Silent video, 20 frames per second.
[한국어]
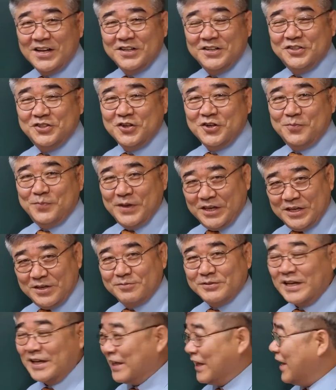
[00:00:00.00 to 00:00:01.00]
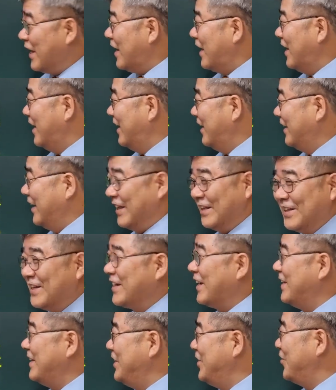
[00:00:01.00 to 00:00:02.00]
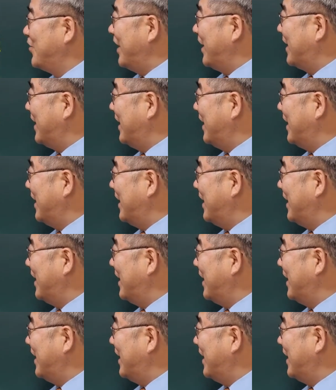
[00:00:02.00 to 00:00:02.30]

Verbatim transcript: 그렇죠? 백엽상에. 네, 들어간 이유가